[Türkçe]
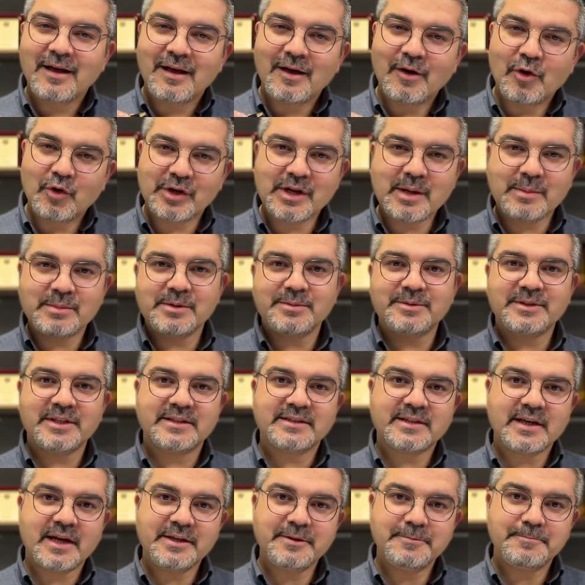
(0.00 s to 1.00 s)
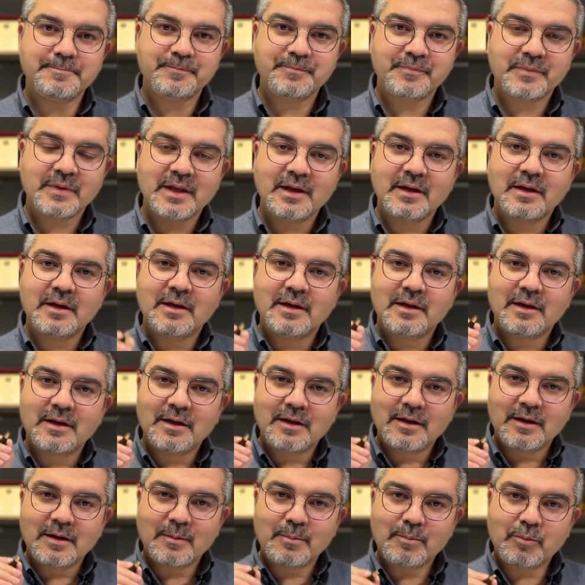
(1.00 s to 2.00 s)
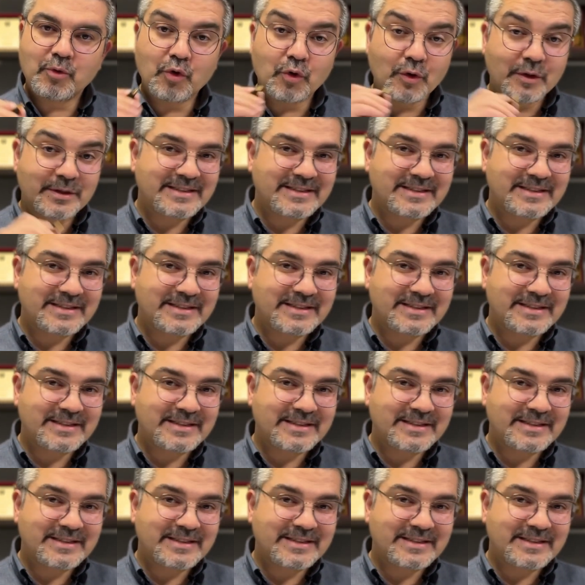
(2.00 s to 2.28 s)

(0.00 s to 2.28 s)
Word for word: Önemli bir detay bu